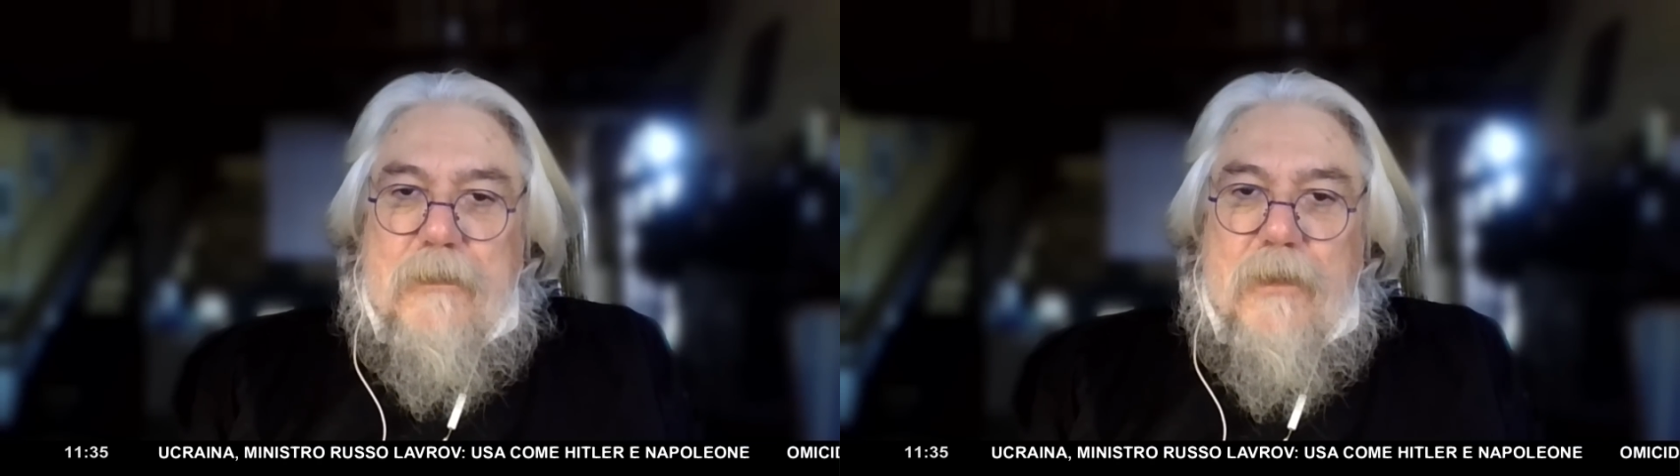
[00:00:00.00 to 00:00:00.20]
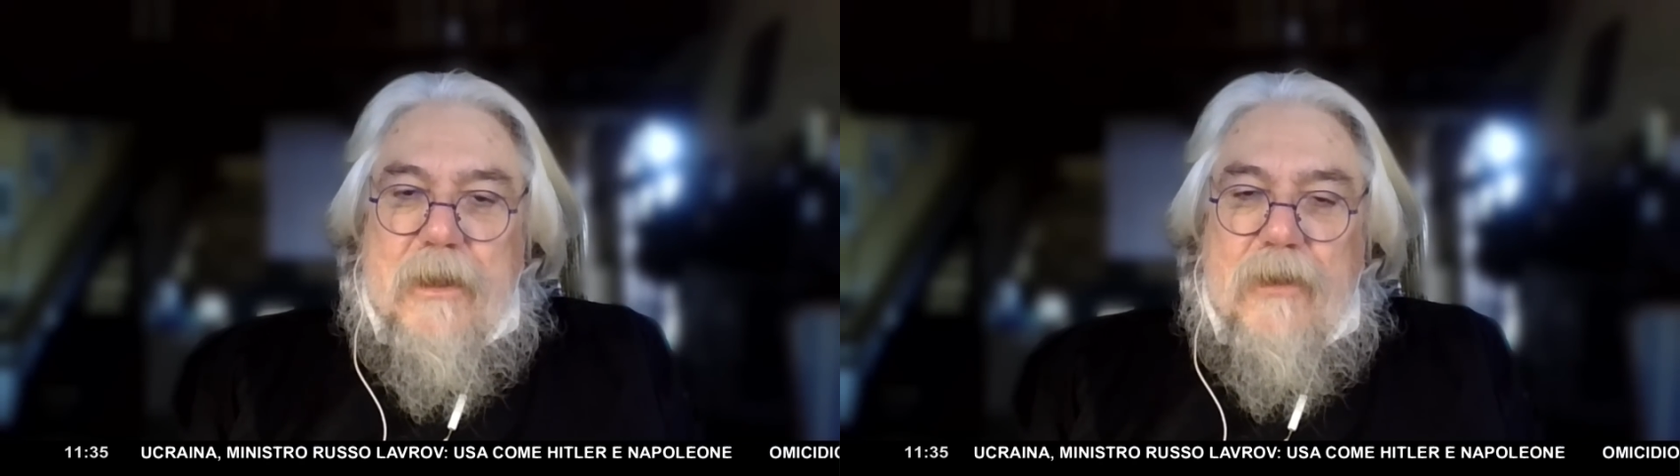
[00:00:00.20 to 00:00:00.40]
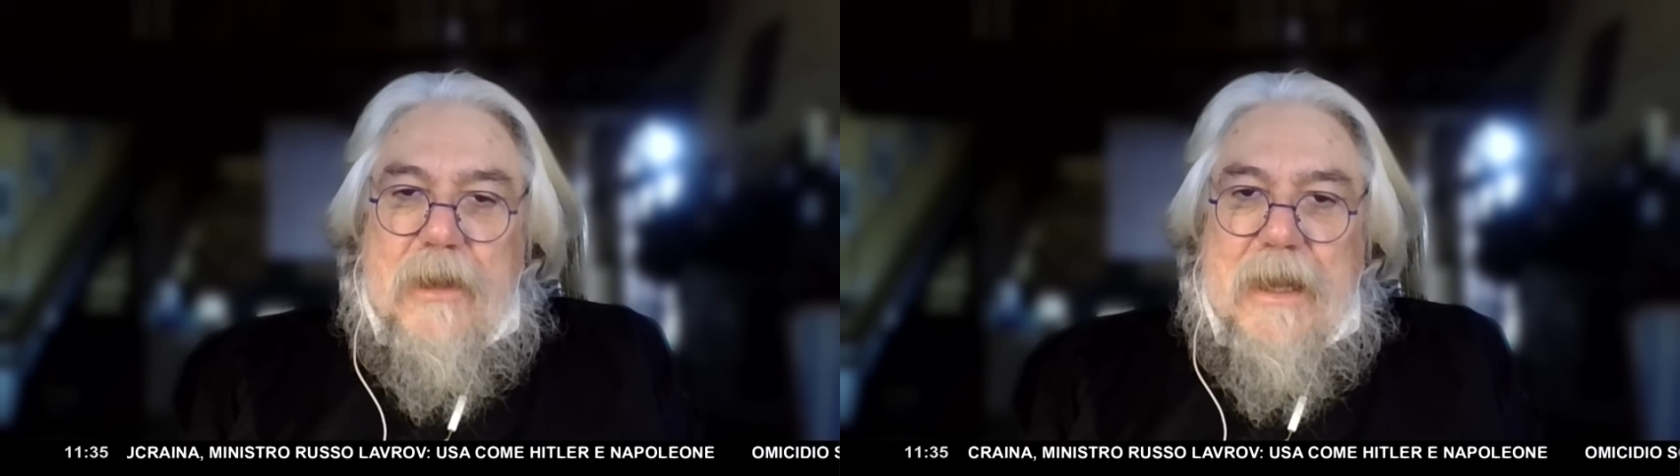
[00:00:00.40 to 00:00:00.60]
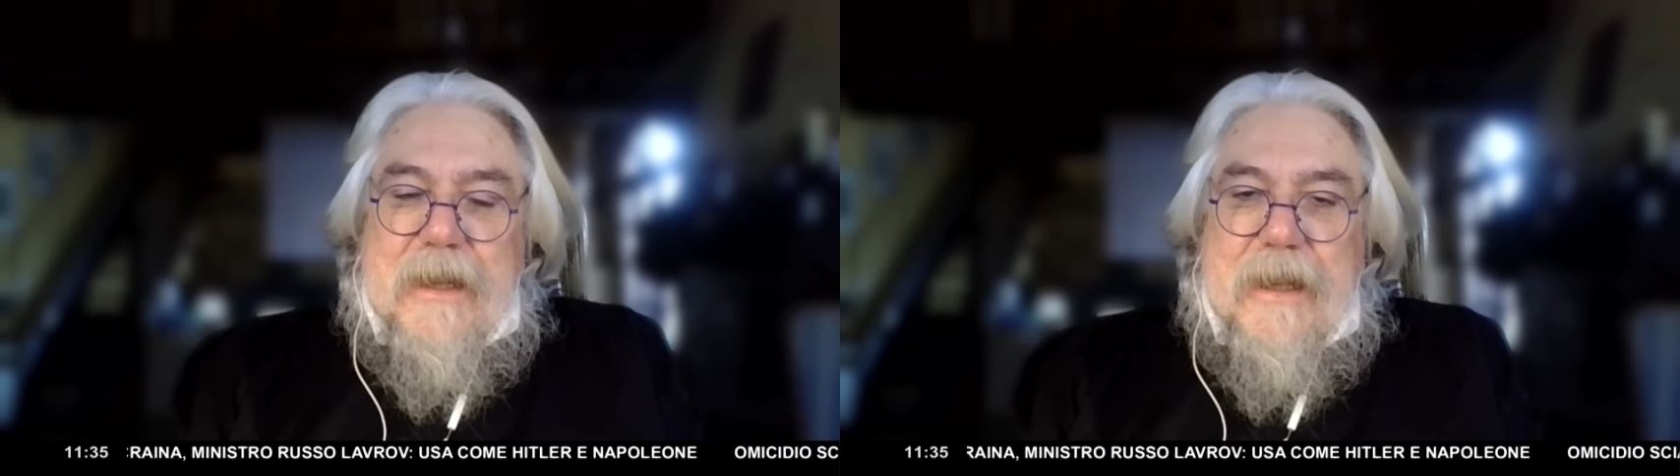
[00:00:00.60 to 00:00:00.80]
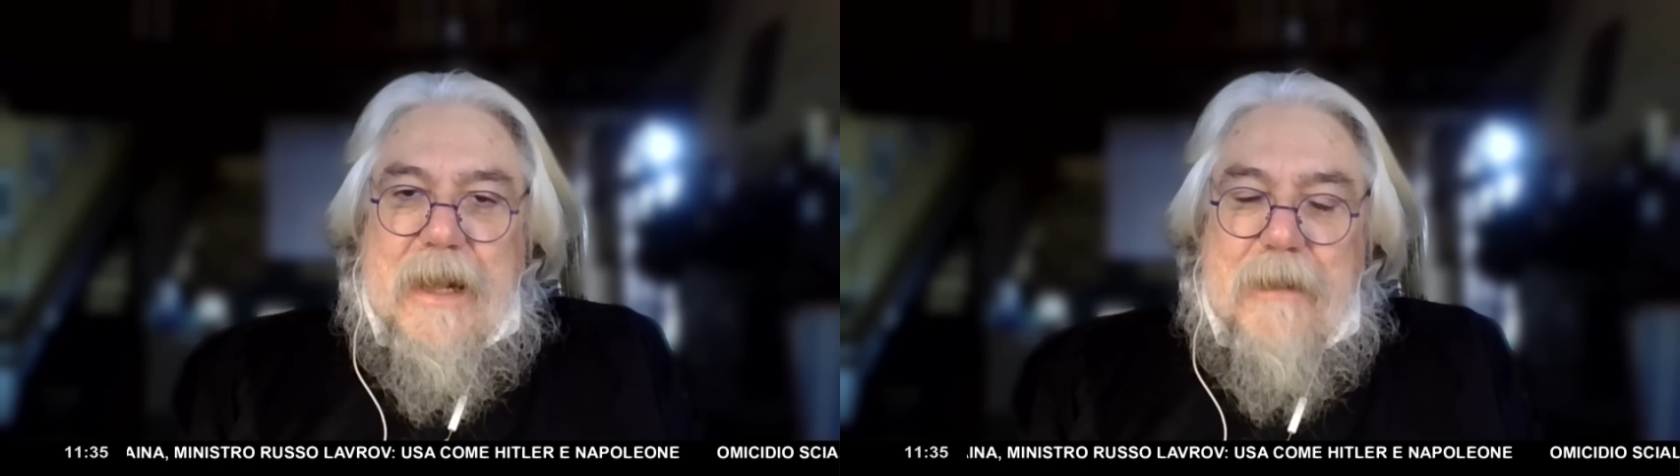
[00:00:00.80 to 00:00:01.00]

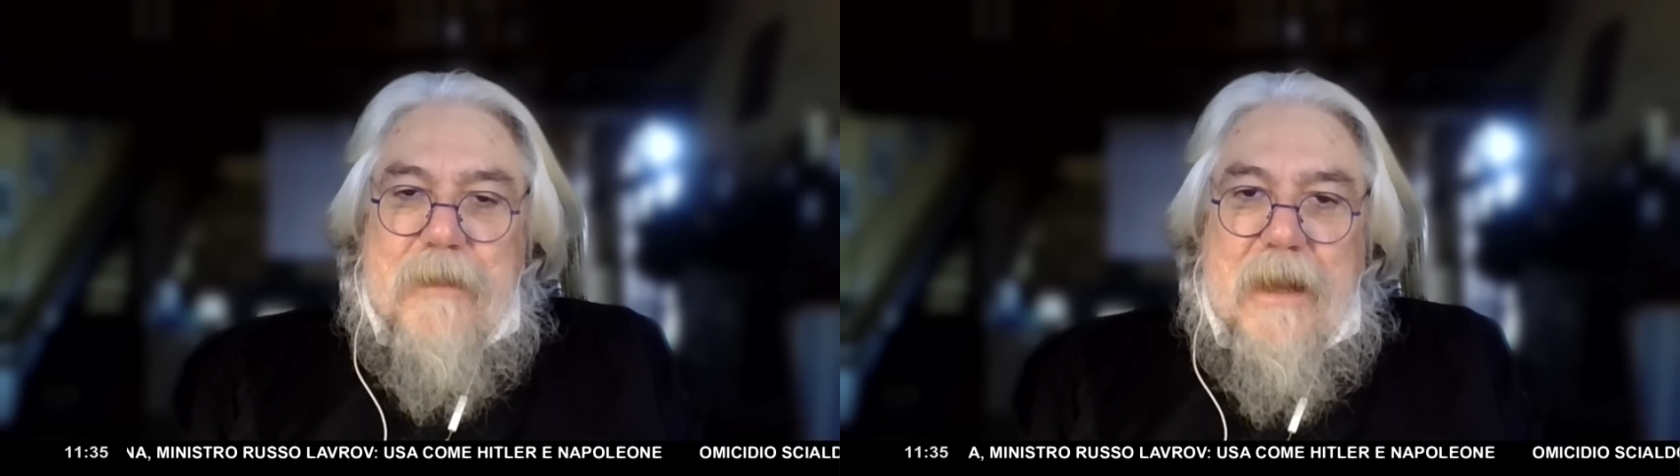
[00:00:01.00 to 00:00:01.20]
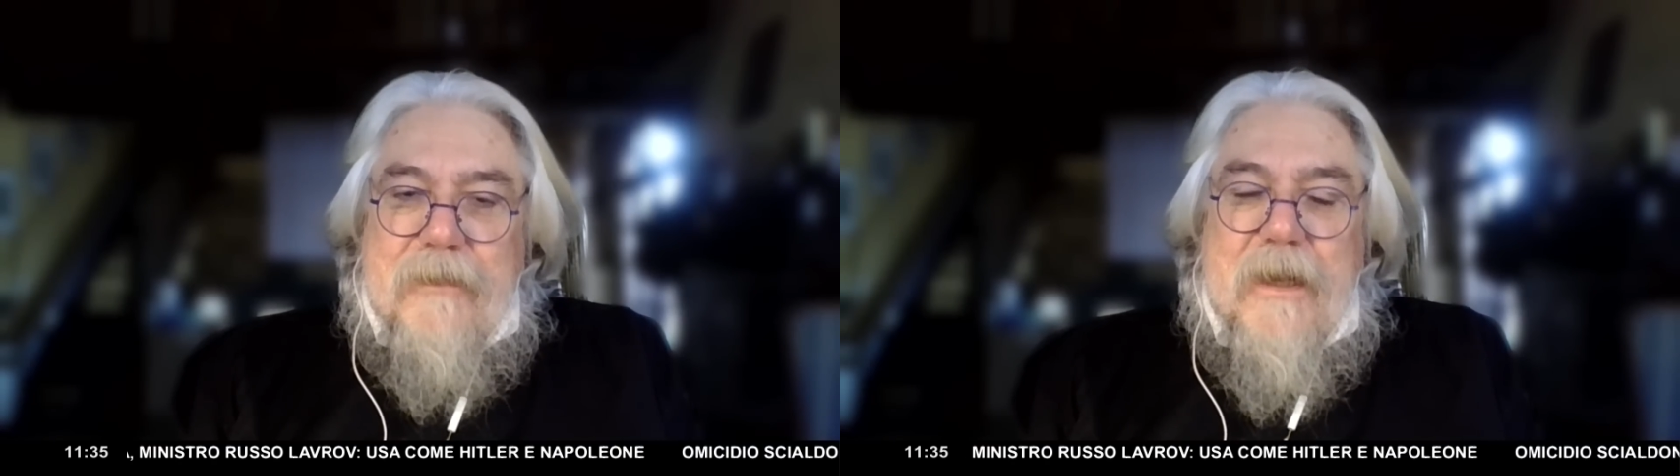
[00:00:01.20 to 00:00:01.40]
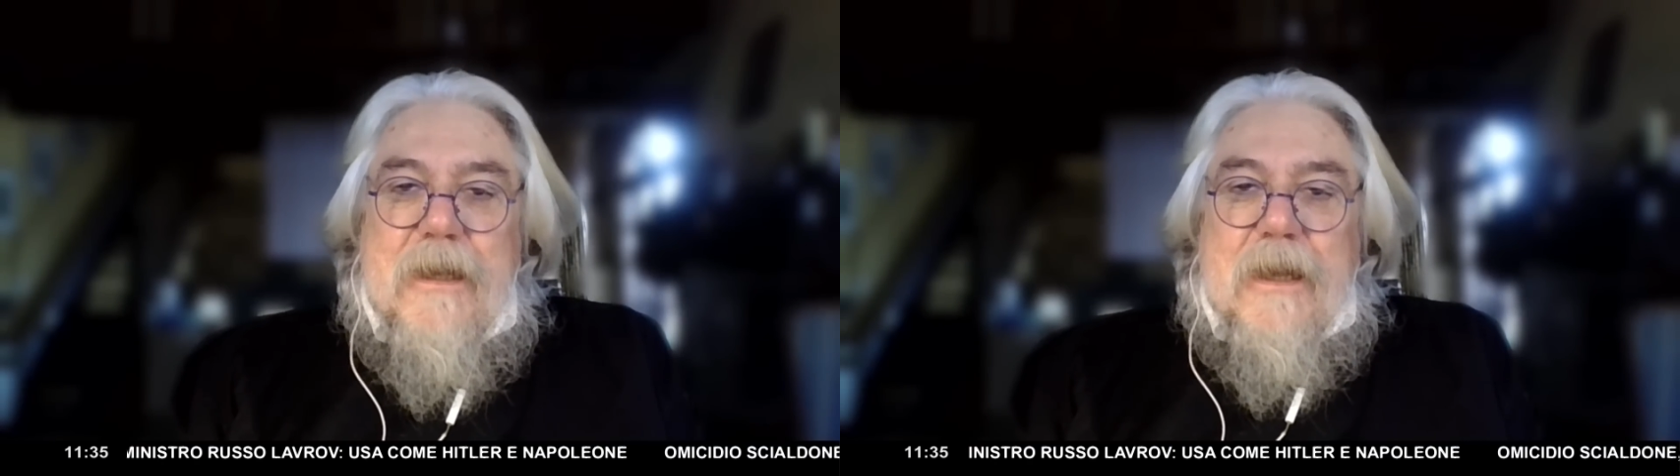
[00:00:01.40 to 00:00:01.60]
molecolare che cambiava